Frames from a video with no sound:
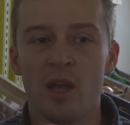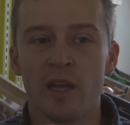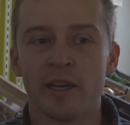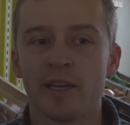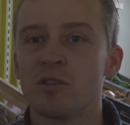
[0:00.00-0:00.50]

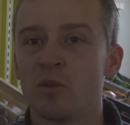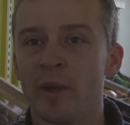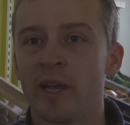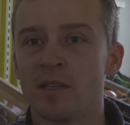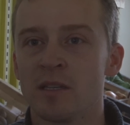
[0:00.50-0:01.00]
créer ce
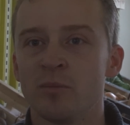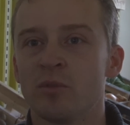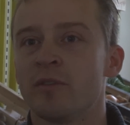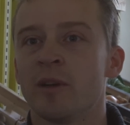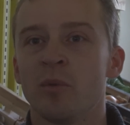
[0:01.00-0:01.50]
magasin
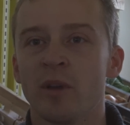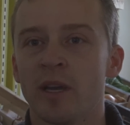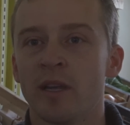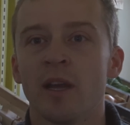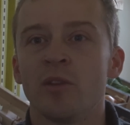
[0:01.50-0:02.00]
pour vraiment
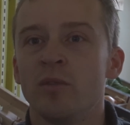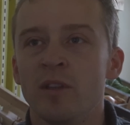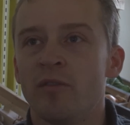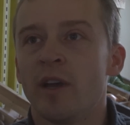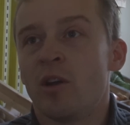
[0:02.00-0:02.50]
créer un
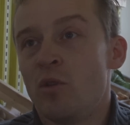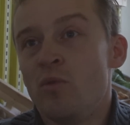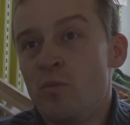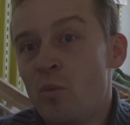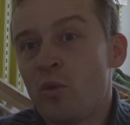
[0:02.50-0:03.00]
univers,
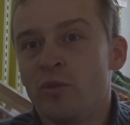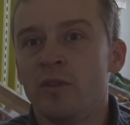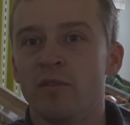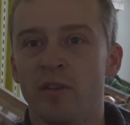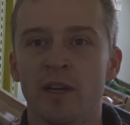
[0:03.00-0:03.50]
mon
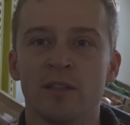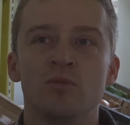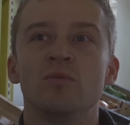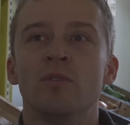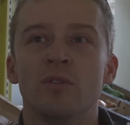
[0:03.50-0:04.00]
univers,
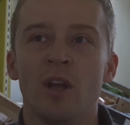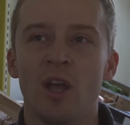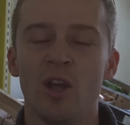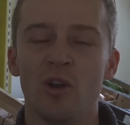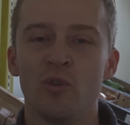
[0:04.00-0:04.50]
d'où
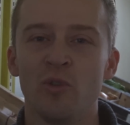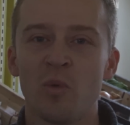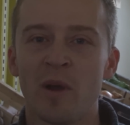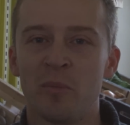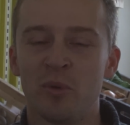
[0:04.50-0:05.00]
le,
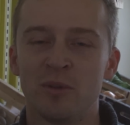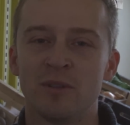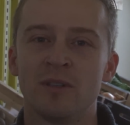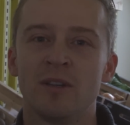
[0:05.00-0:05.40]
nom un peu